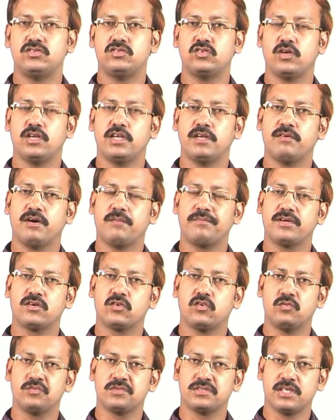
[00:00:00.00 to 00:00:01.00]
জলের ভাবটা
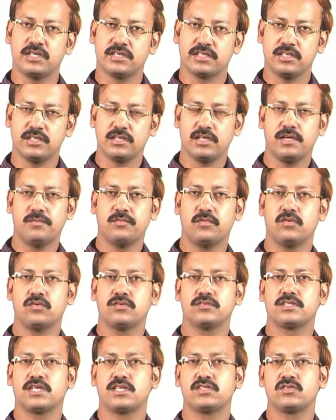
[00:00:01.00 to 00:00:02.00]
কমতে থাকে এবং
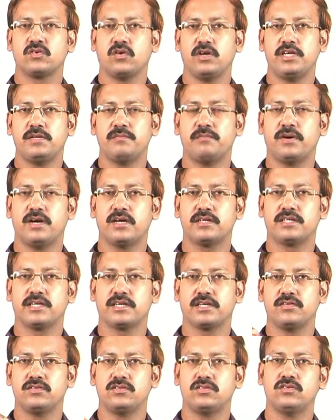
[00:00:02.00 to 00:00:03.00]
তার সলিড
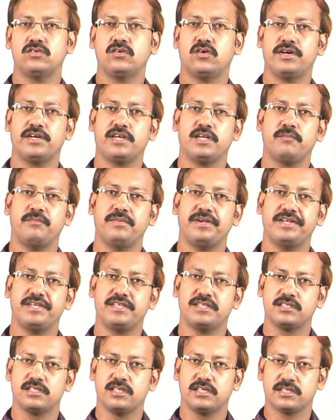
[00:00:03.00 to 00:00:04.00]
ভাবটা কিন্তু অনেকটা বেড়ে
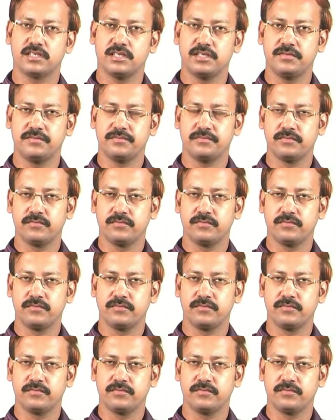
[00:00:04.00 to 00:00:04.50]
যেতে থাকে